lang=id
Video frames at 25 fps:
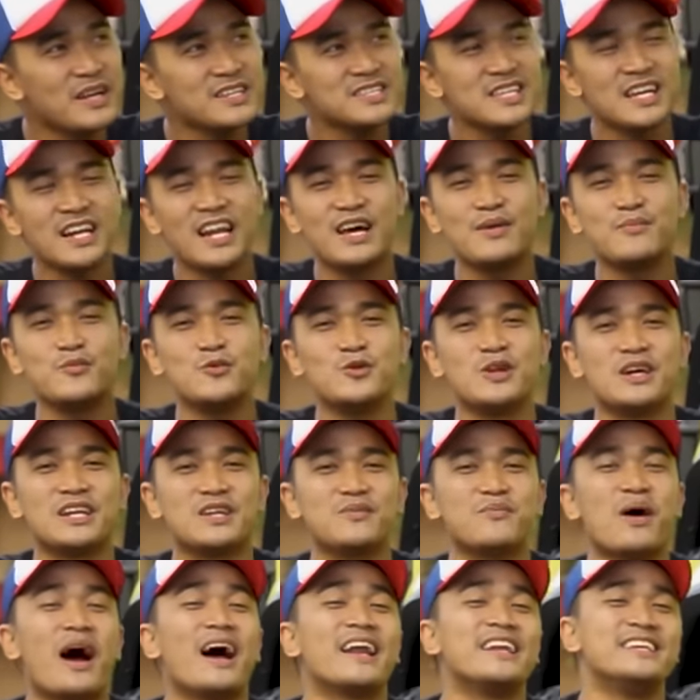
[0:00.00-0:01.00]
pasang lampu
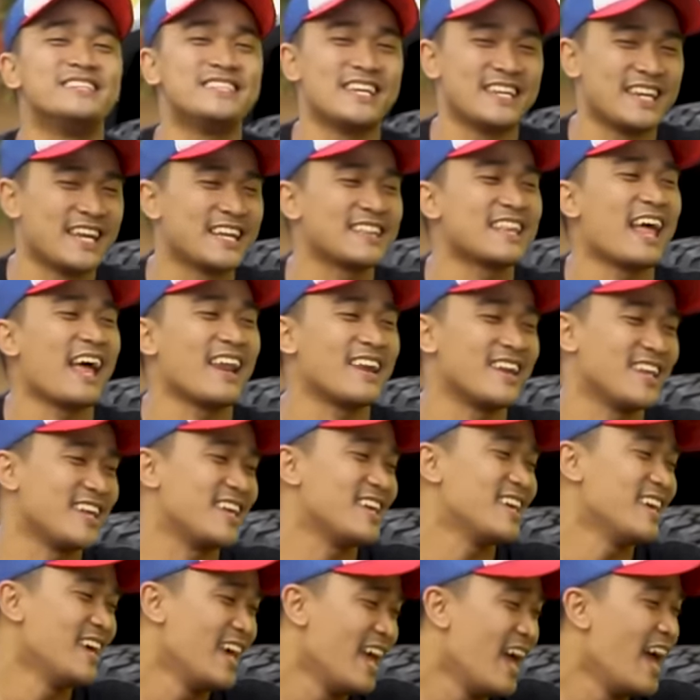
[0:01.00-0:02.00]
dari bahan desain yang tadi.
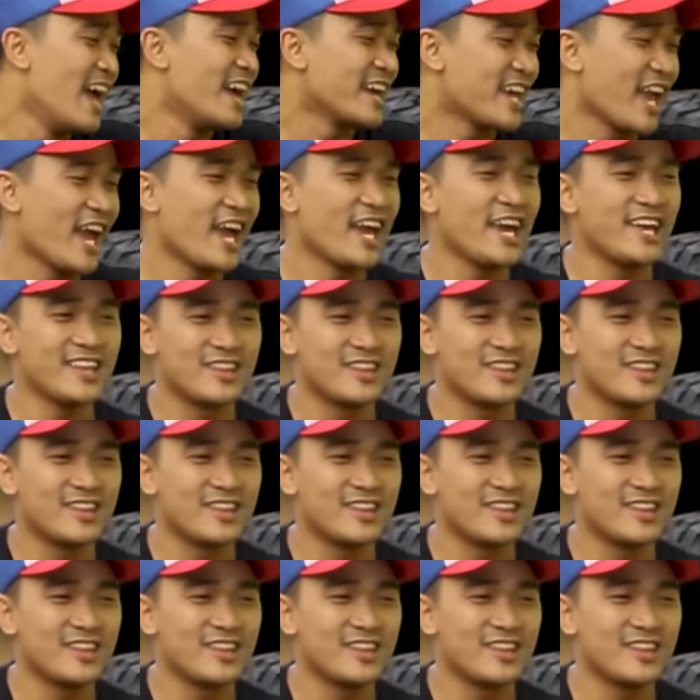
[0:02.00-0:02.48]
Kayak